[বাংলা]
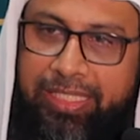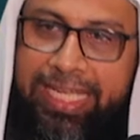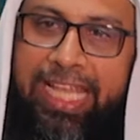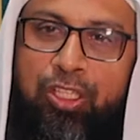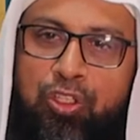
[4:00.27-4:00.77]

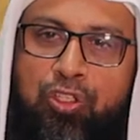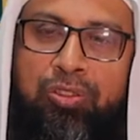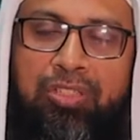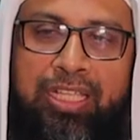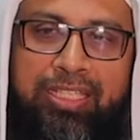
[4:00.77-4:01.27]
জ্ঞান
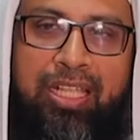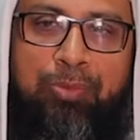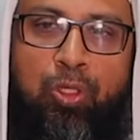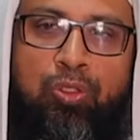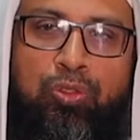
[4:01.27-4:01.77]
অর্জন
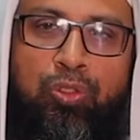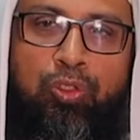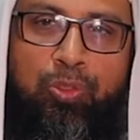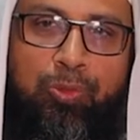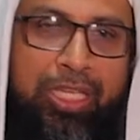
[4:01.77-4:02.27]
ইসলামের
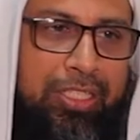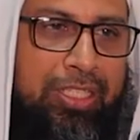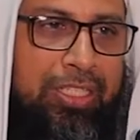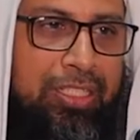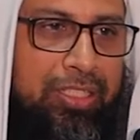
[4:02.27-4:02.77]
অন্যতম
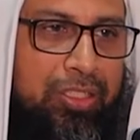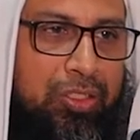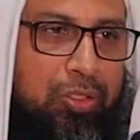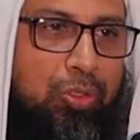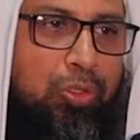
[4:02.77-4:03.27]
একটি
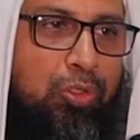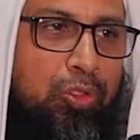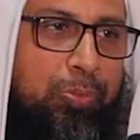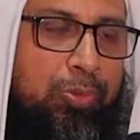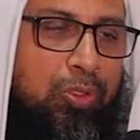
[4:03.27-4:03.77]

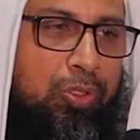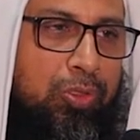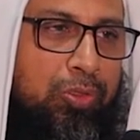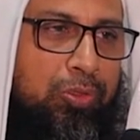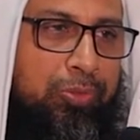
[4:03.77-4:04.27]
গুরুত্বপূর্ণ
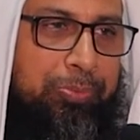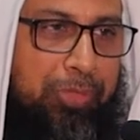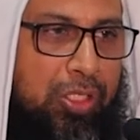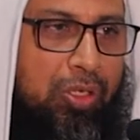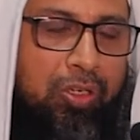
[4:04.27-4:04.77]

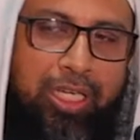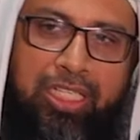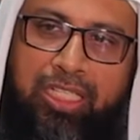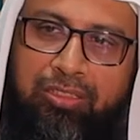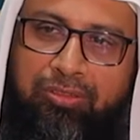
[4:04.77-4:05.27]
বিষয়
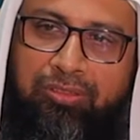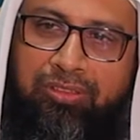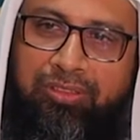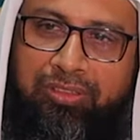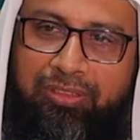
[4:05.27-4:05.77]
কারণ
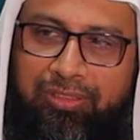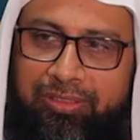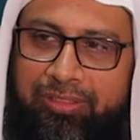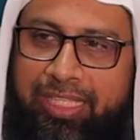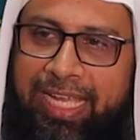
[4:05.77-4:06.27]

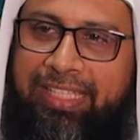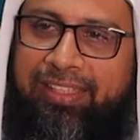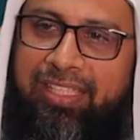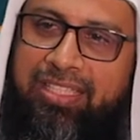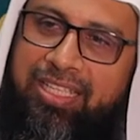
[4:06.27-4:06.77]
এই
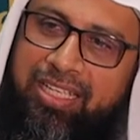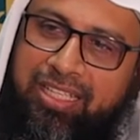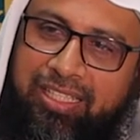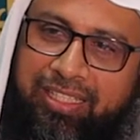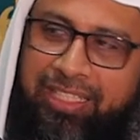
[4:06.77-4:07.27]
দিনটা
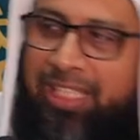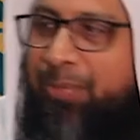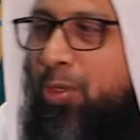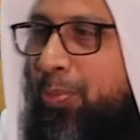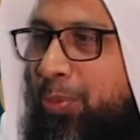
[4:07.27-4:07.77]

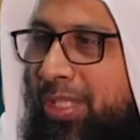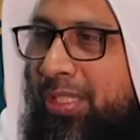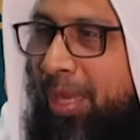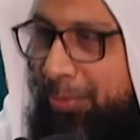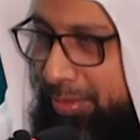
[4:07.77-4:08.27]
এলেমের উপরই
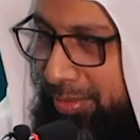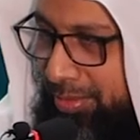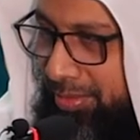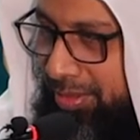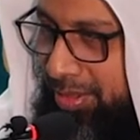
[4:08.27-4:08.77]
স্থাপিত
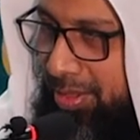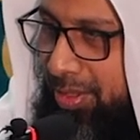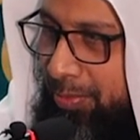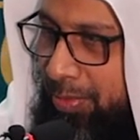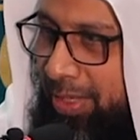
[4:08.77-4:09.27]

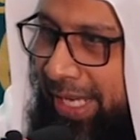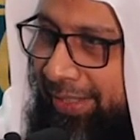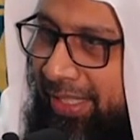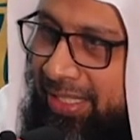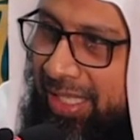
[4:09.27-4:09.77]
বরং এই
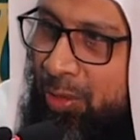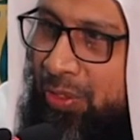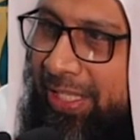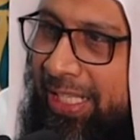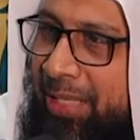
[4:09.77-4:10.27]
দিনটা
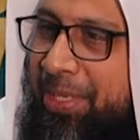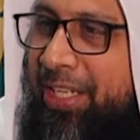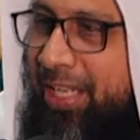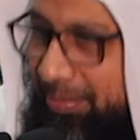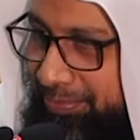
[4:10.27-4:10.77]
হচ্ছে
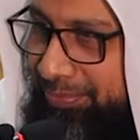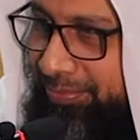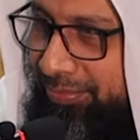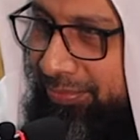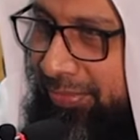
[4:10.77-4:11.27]
এলেমেরই নাম
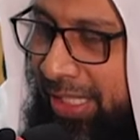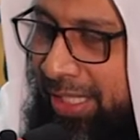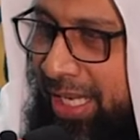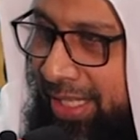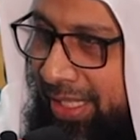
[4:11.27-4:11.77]

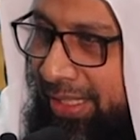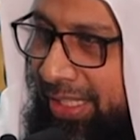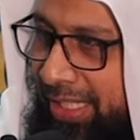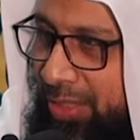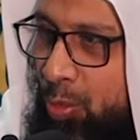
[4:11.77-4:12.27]
ইন্নাহাদা
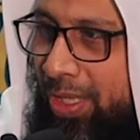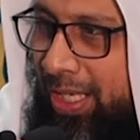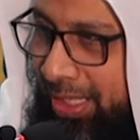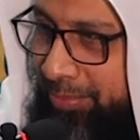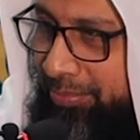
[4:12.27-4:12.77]
দিন হুয়াল
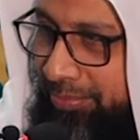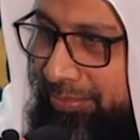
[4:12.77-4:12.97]
এলম